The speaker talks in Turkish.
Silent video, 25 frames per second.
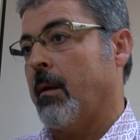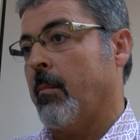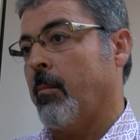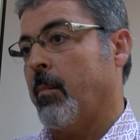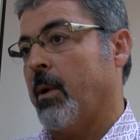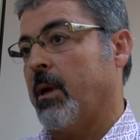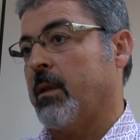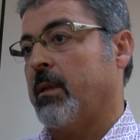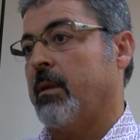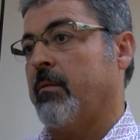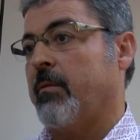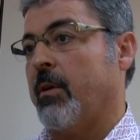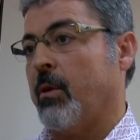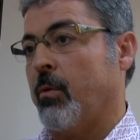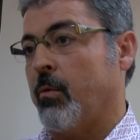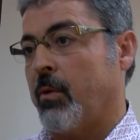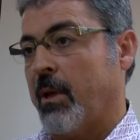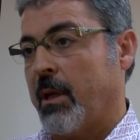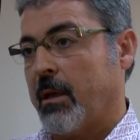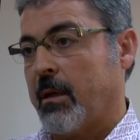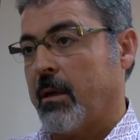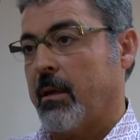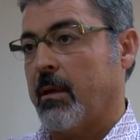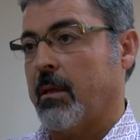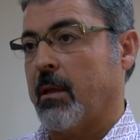batı ve
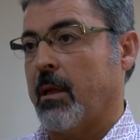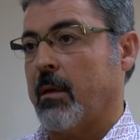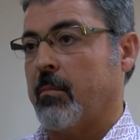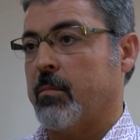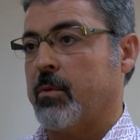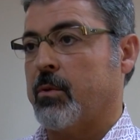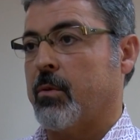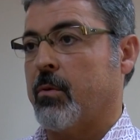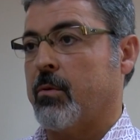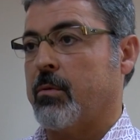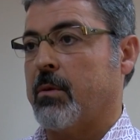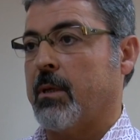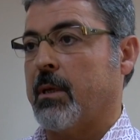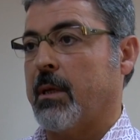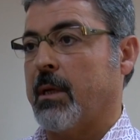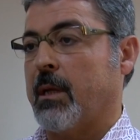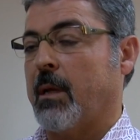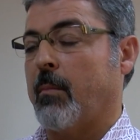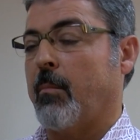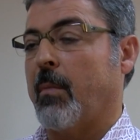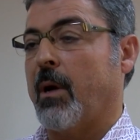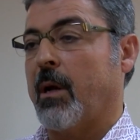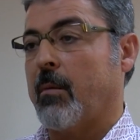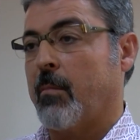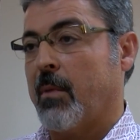güney kıyılarımızda özellikle
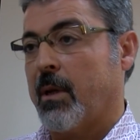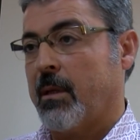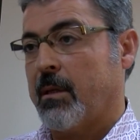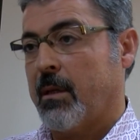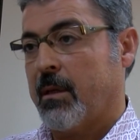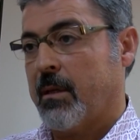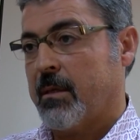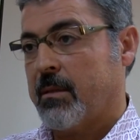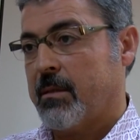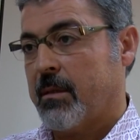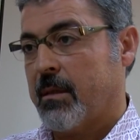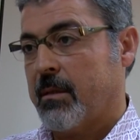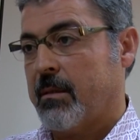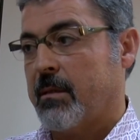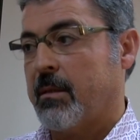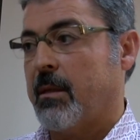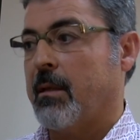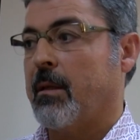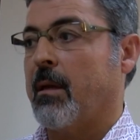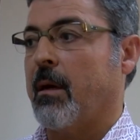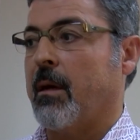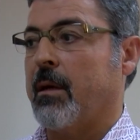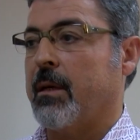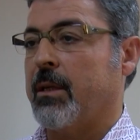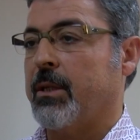Marmara
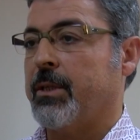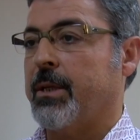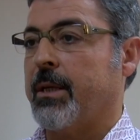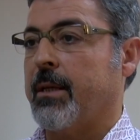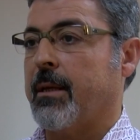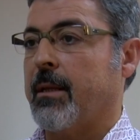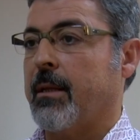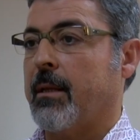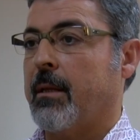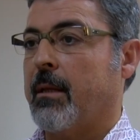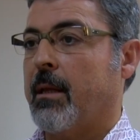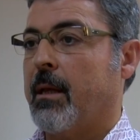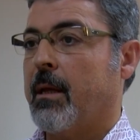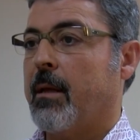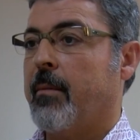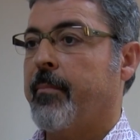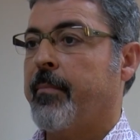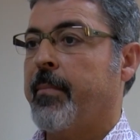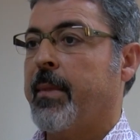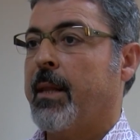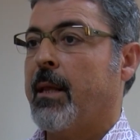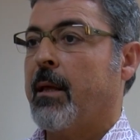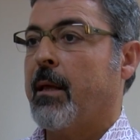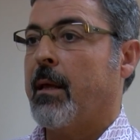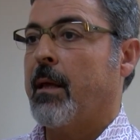Denizi'nde de aynı şekilde
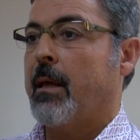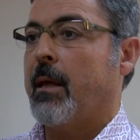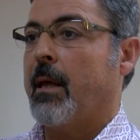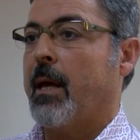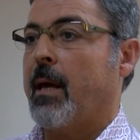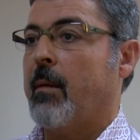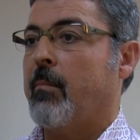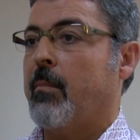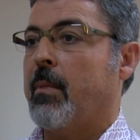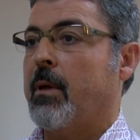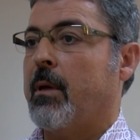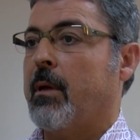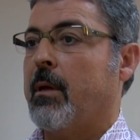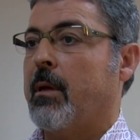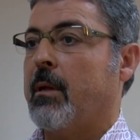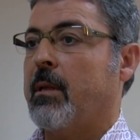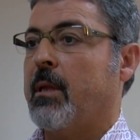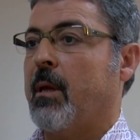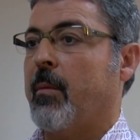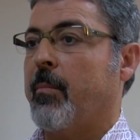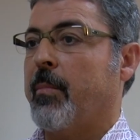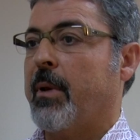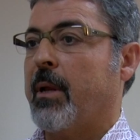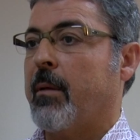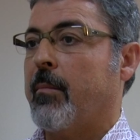hem
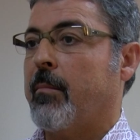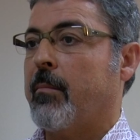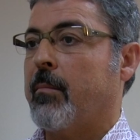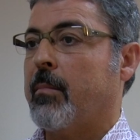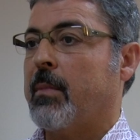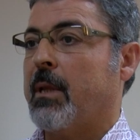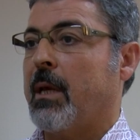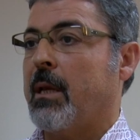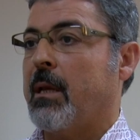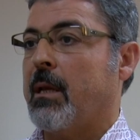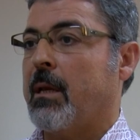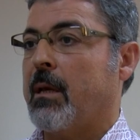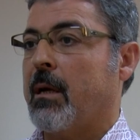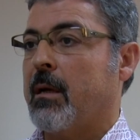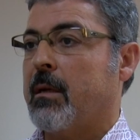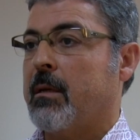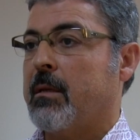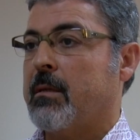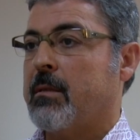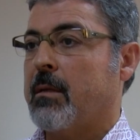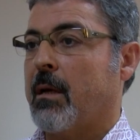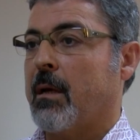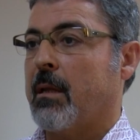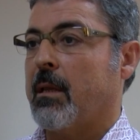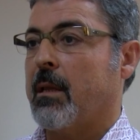deprem tehlike
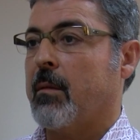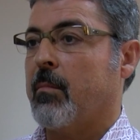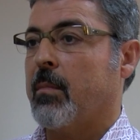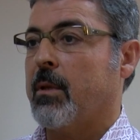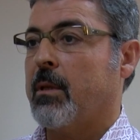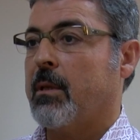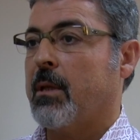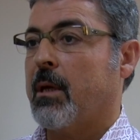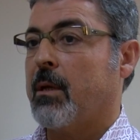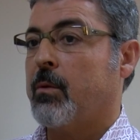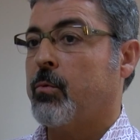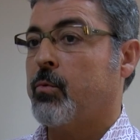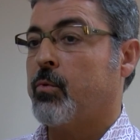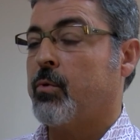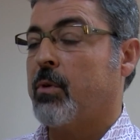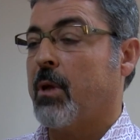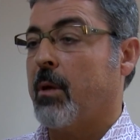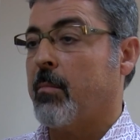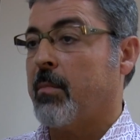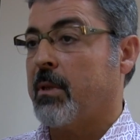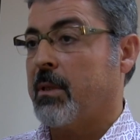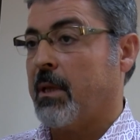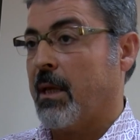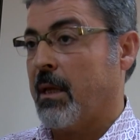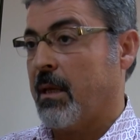analizi anlamında
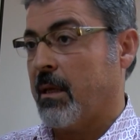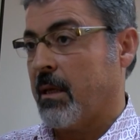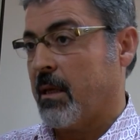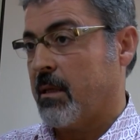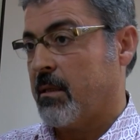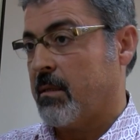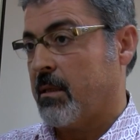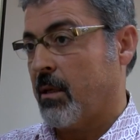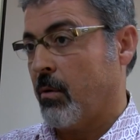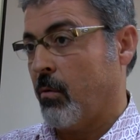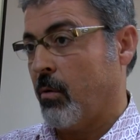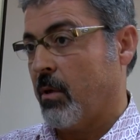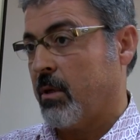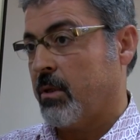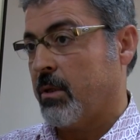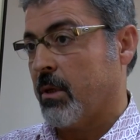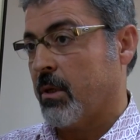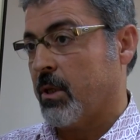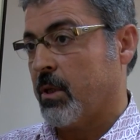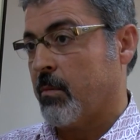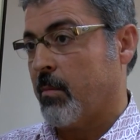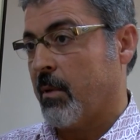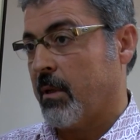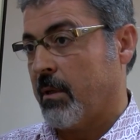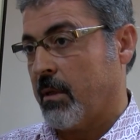tsunami tehlikesine yönelik
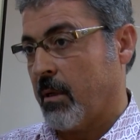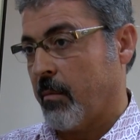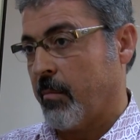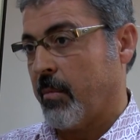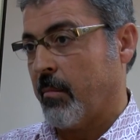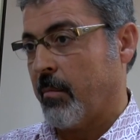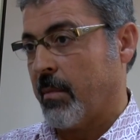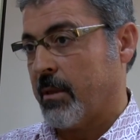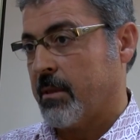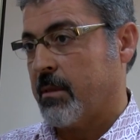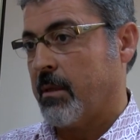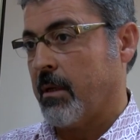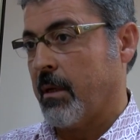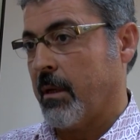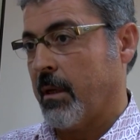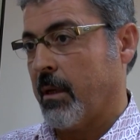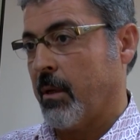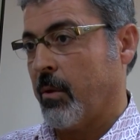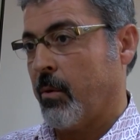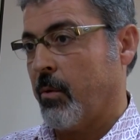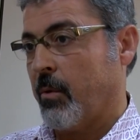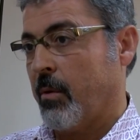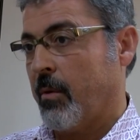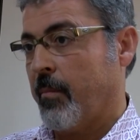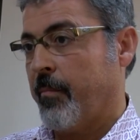çalışmaların yapılması
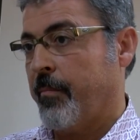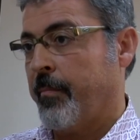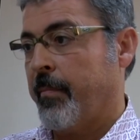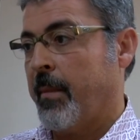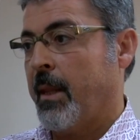gerekiyor.